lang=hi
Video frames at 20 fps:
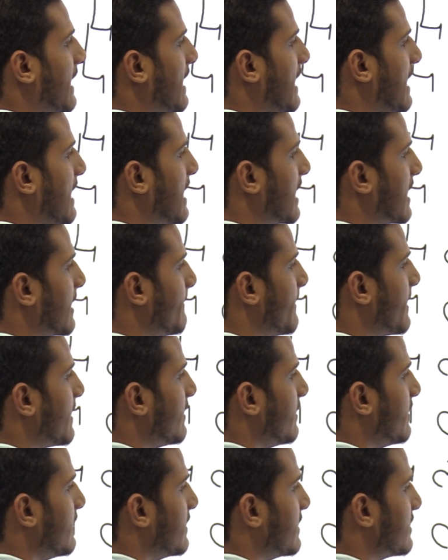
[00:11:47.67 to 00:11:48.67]

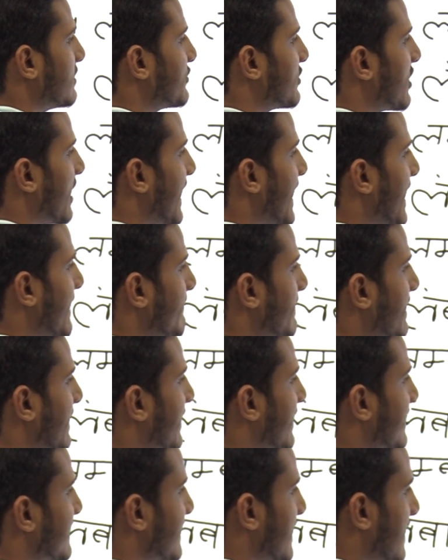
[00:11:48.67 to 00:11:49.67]
लगभग छः
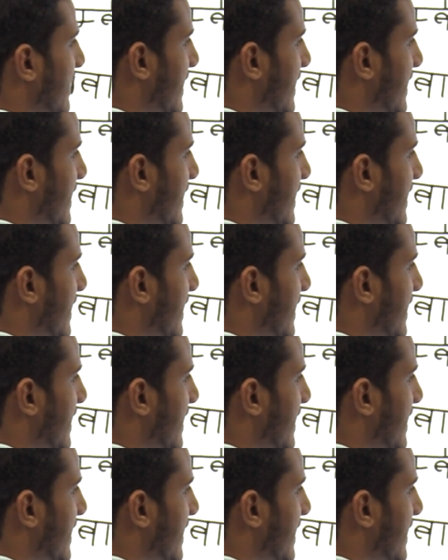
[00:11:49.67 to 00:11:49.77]
मीटर से